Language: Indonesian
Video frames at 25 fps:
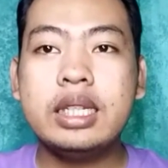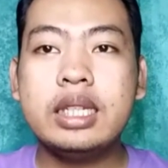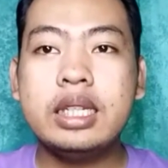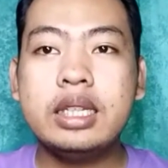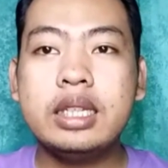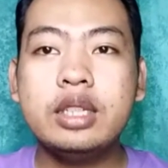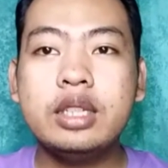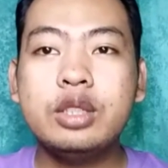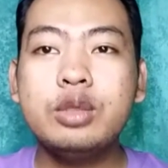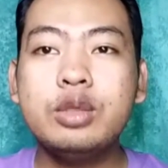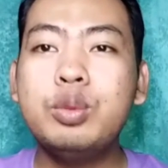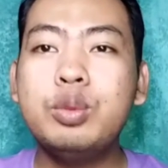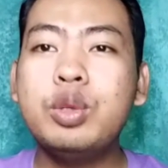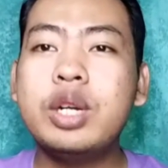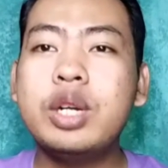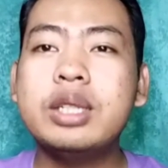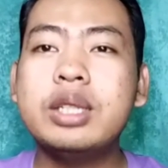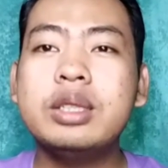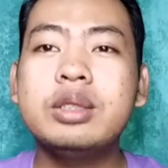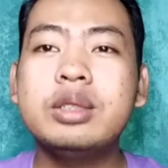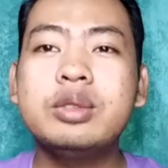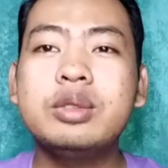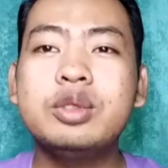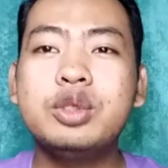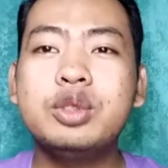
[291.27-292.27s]
kita tuh
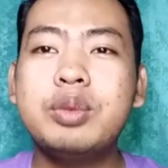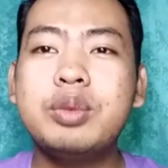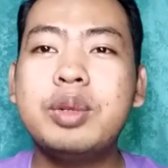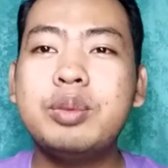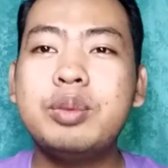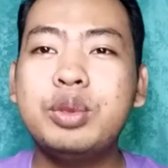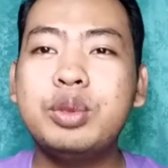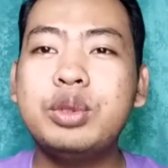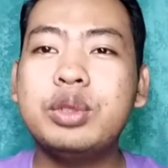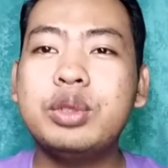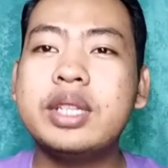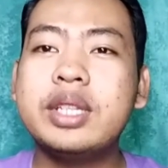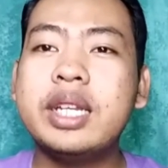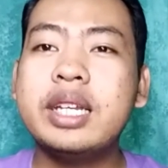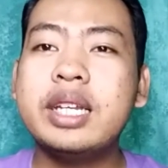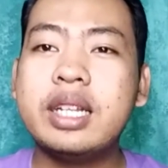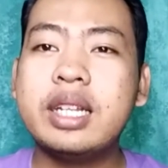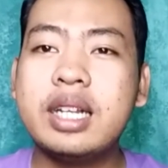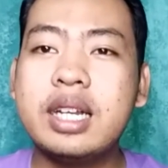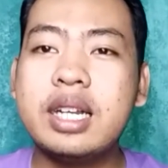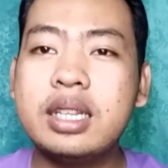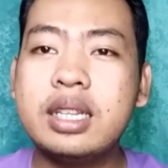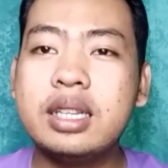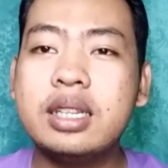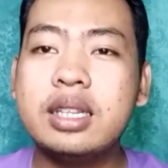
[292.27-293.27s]
bukan cuman butuh
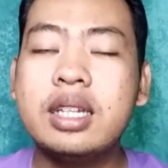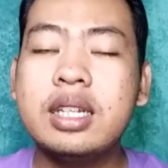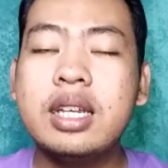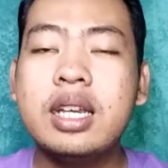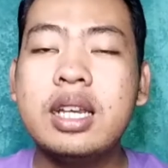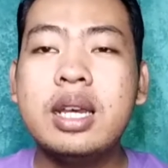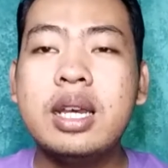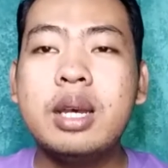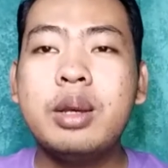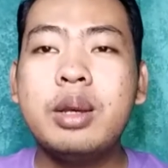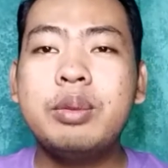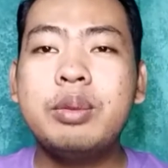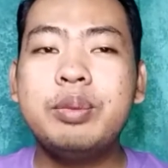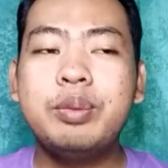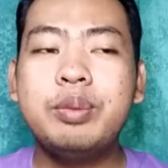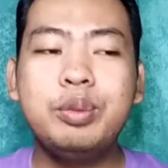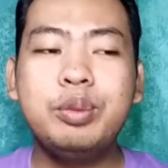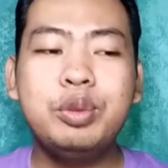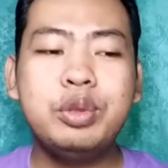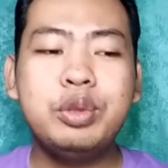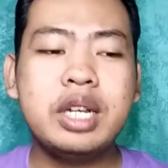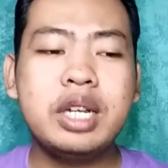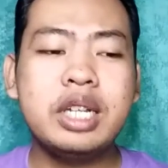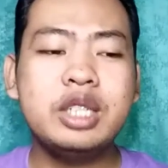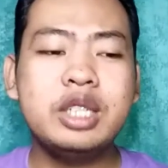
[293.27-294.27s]
tekad
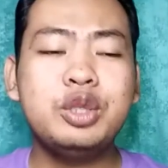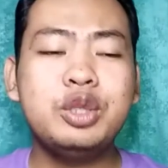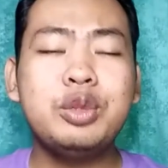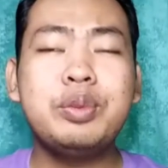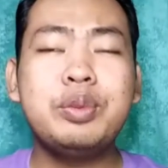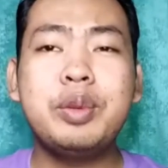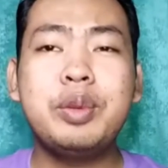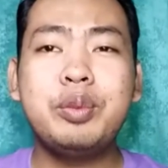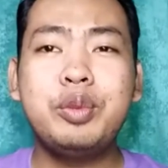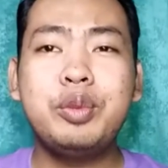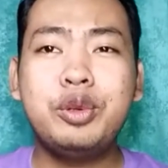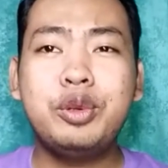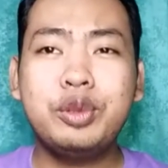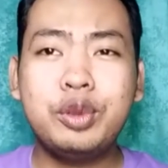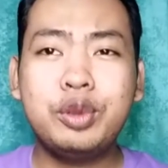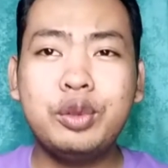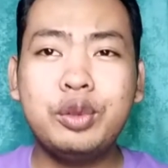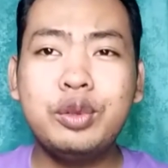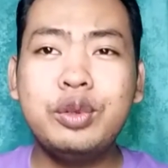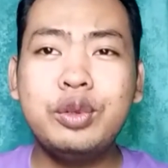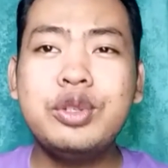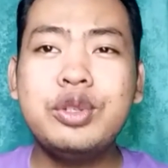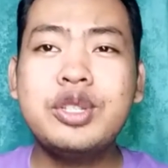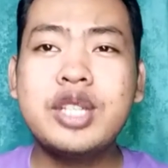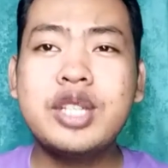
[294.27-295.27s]
bukan cuman
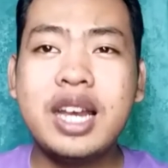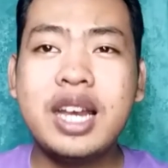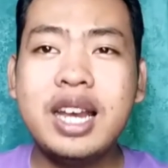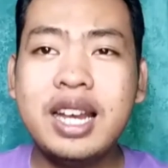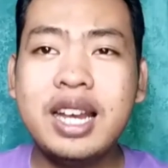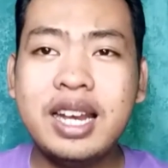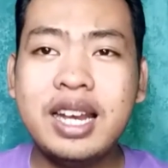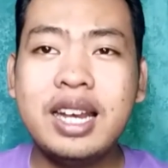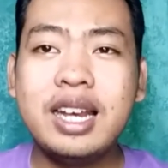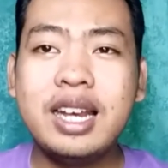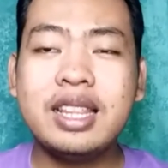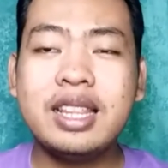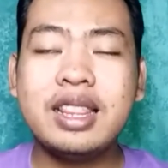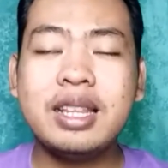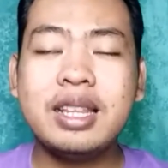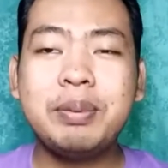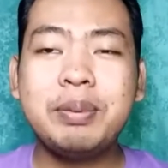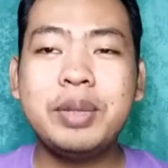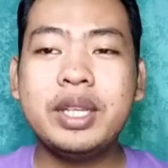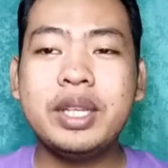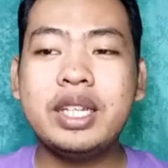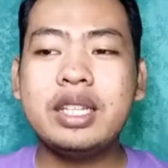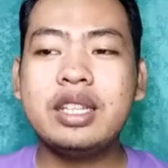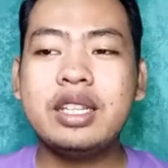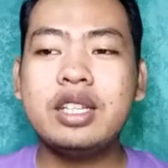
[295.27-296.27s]
butuh usaha
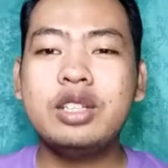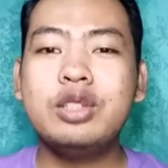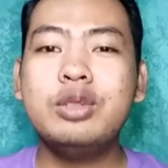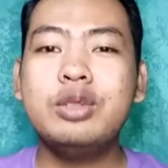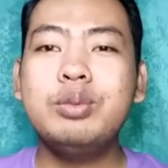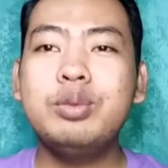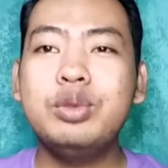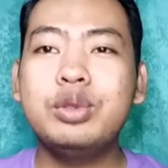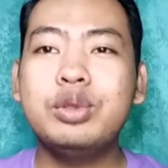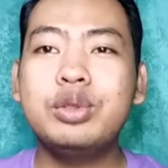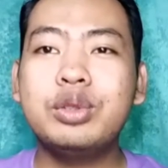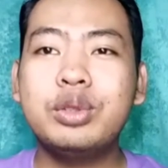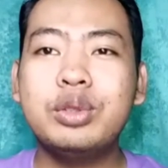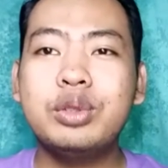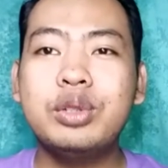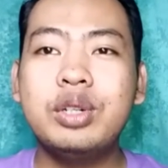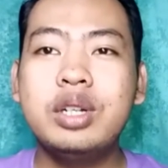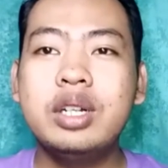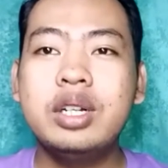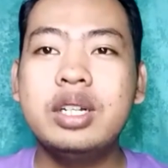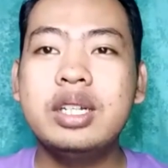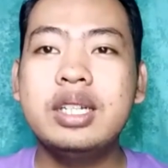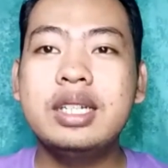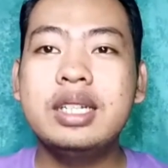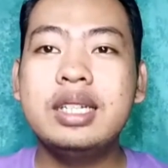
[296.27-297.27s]
tapi kita tuh
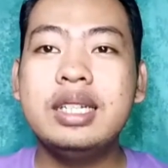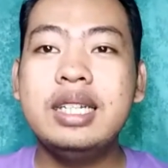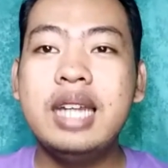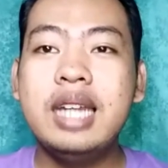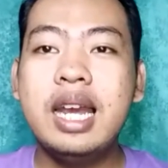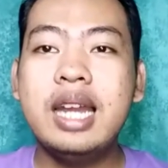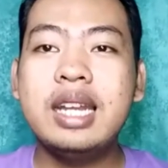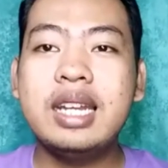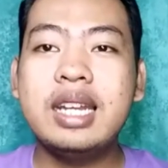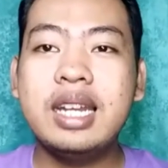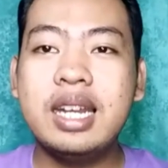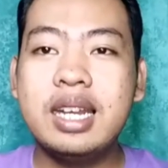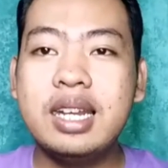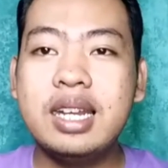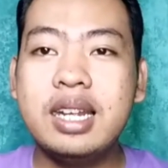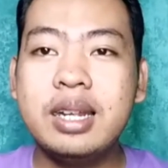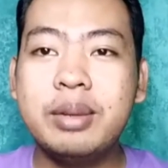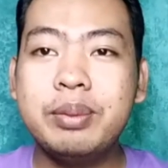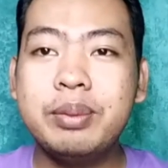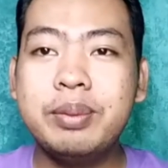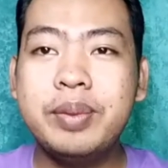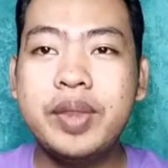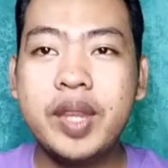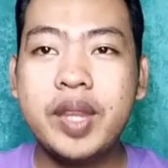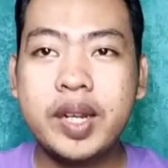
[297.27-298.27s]
butuh
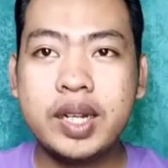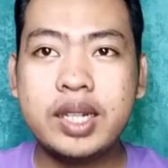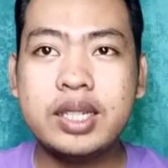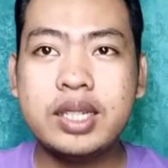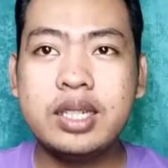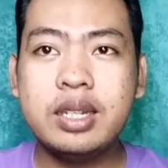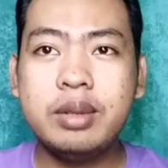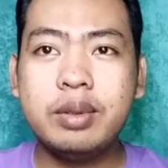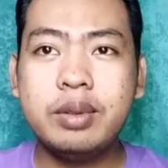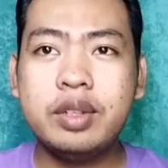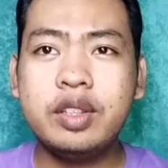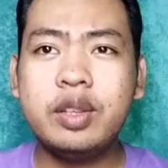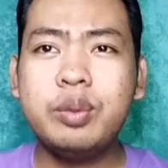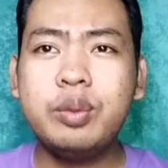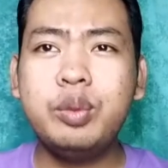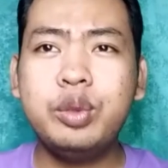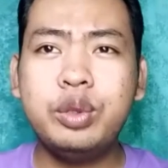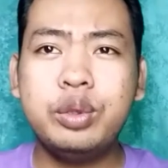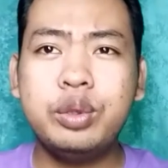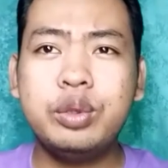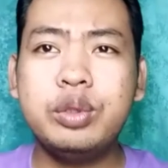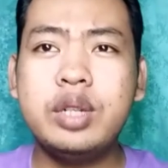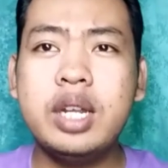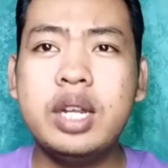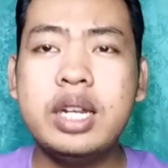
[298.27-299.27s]
dana benar nggak sih kita
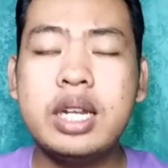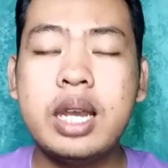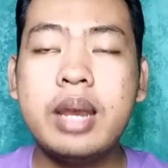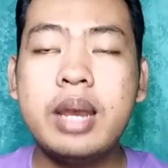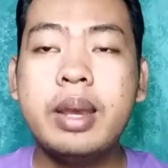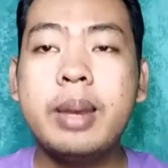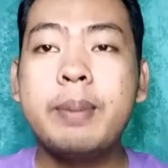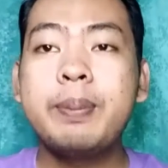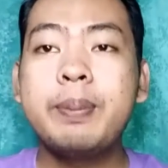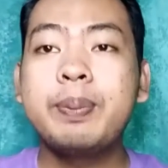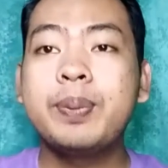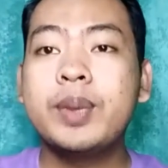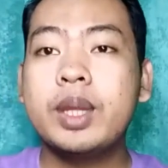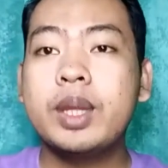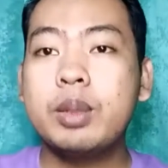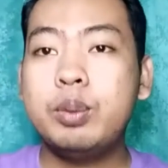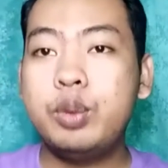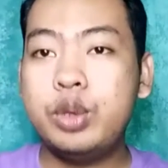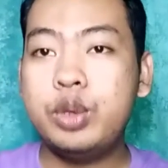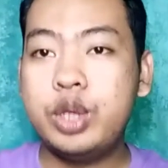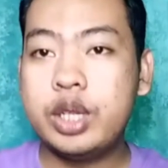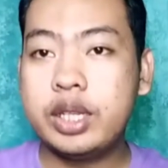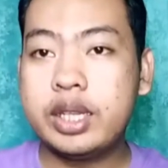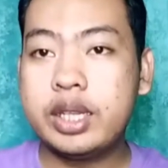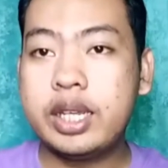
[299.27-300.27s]
butuh dana
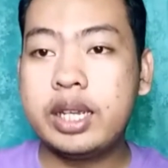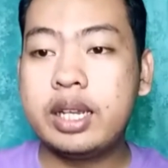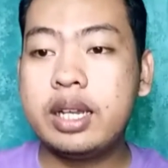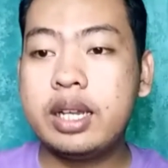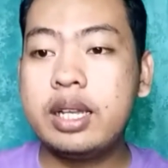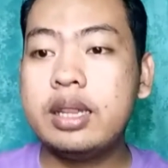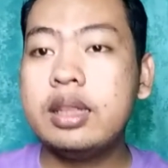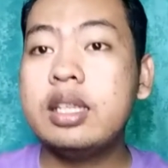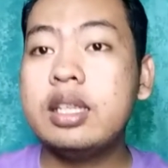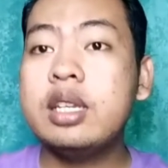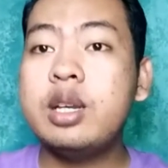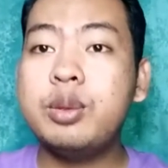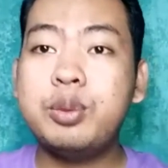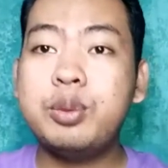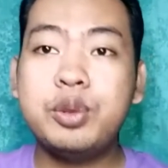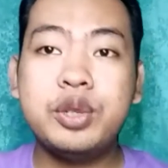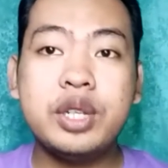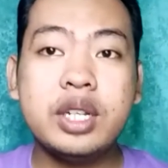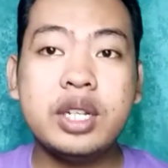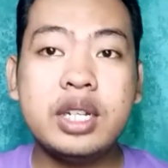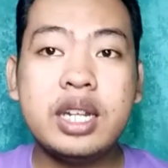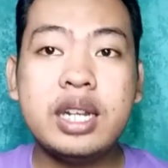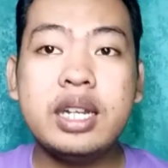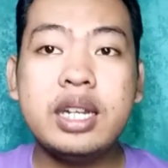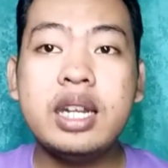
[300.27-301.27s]
punya tekad nggak
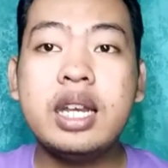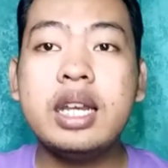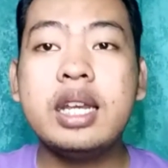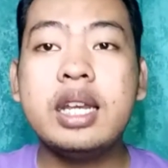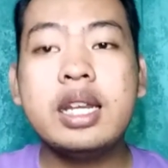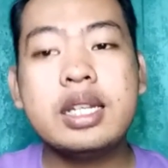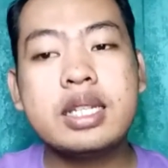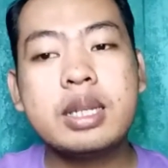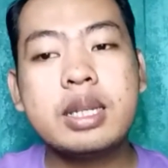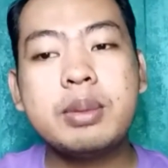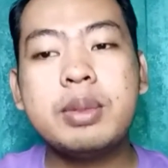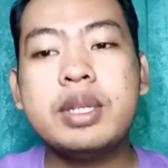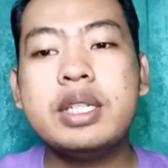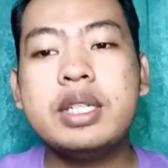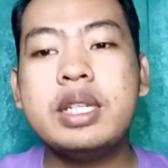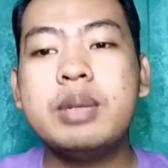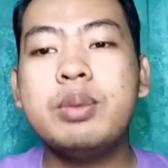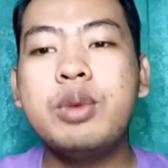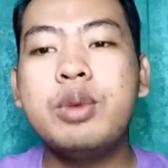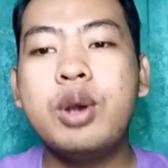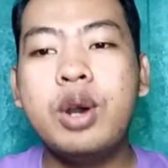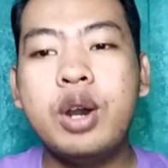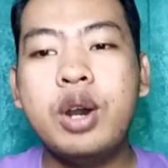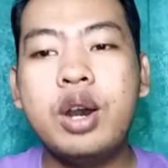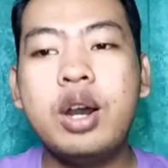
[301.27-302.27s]
punya dana ya sama
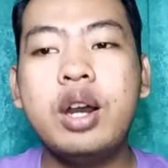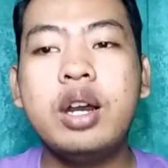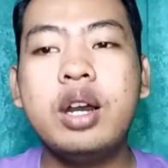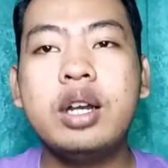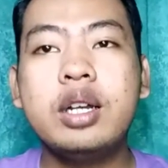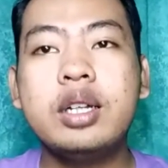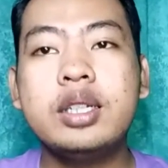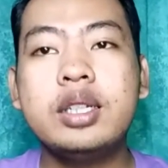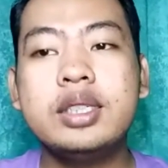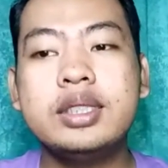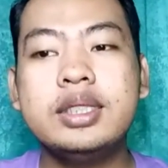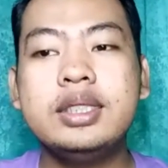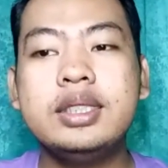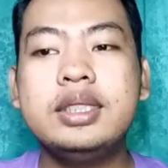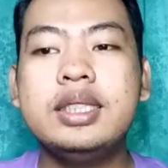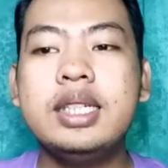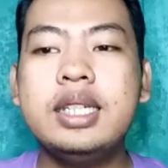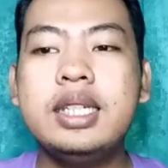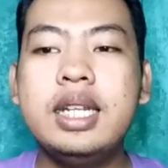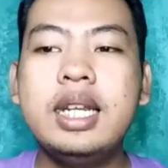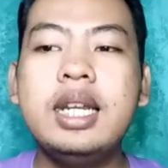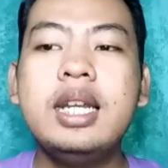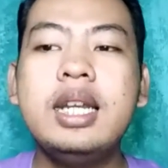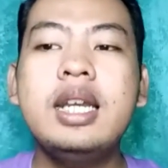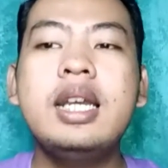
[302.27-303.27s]
aja bohong
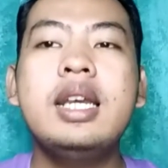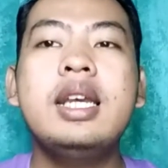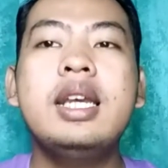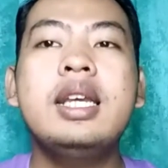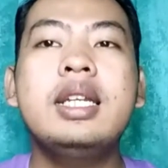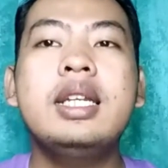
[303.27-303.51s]
jadi